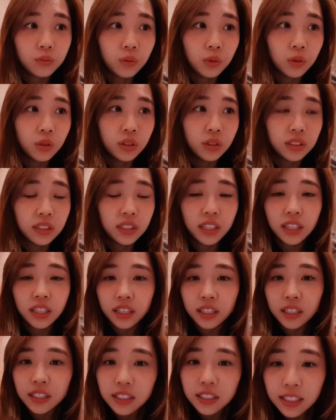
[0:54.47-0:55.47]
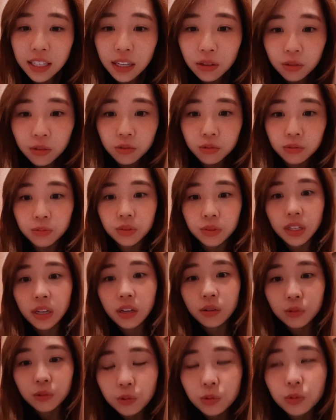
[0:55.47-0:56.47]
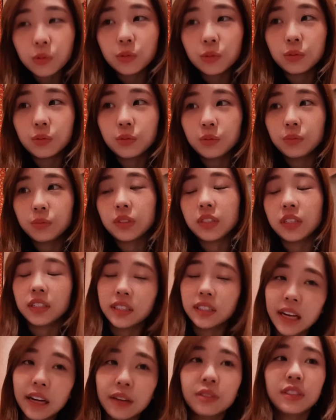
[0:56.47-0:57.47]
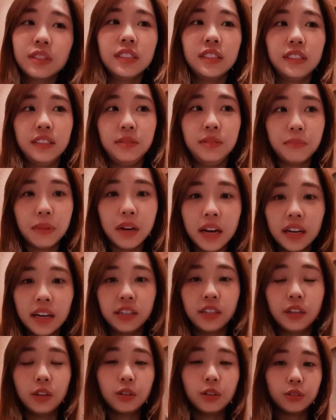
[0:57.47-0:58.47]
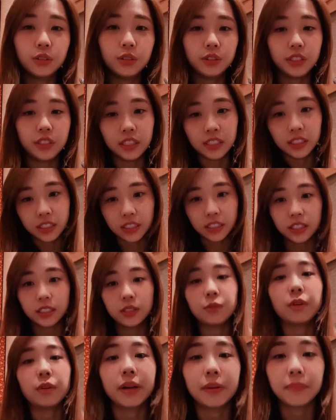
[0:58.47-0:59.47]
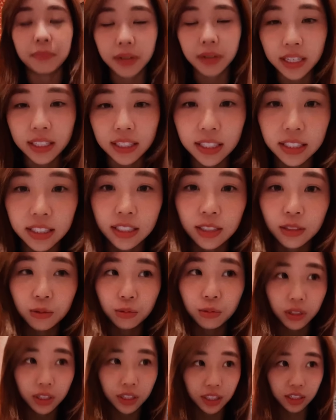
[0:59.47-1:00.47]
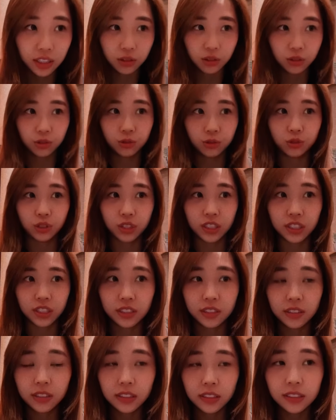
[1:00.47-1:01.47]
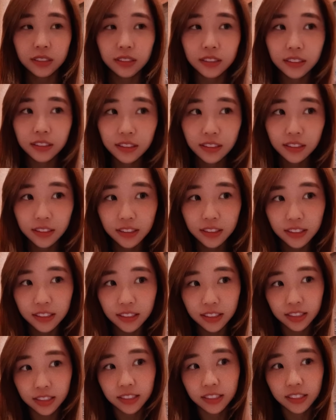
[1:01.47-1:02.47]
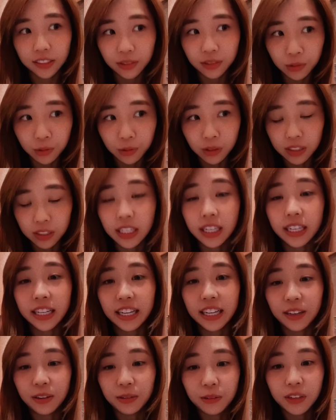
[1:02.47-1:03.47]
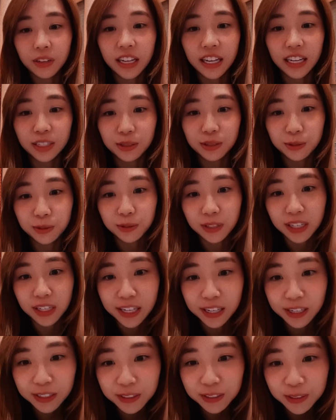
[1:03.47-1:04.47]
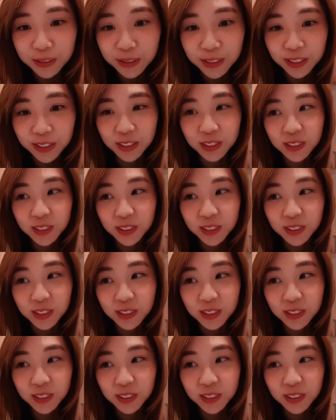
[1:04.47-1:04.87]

我一个人照照顾。得到自己吗？然后又一直吃外卖这样子，所以就觉得，如果还可以回来就回来哦，所